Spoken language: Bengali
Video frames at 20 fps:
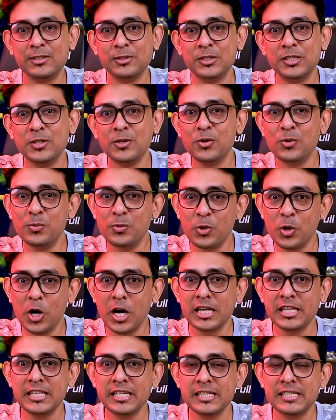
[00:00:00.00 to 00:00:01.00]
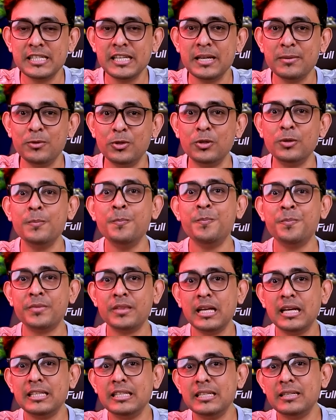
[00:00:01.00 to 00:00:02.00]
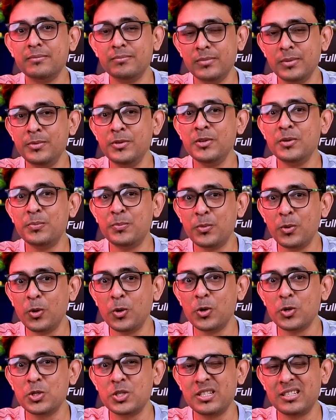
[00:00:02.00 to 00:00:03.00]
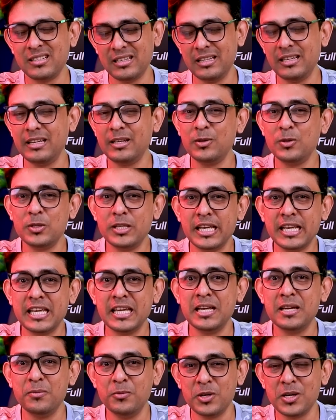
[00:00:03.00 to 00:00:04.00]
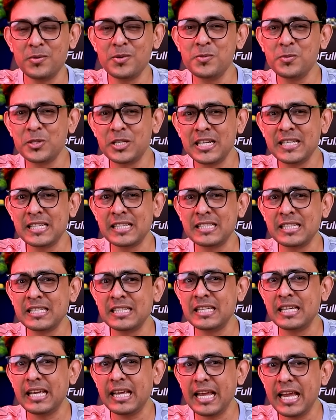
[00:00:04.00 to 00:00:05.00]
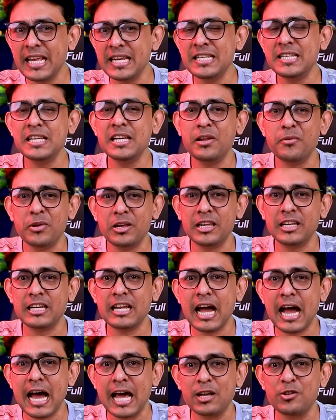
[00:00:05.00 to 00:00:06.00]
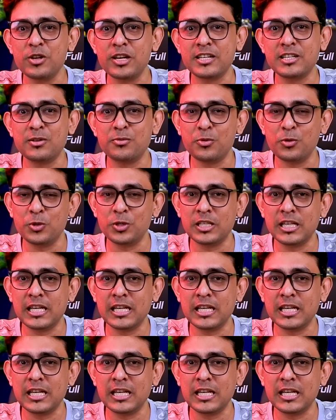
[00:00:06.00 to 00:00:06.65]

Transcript: এতদিন উপহার দিয়েছে এবং তাদের বিভিন্ন পোস্ট এগুলো দেখে মোটামুটি বোঝাই যাচ্ছে যে এন্ট্রি লেভেলের আরও একটা ফোন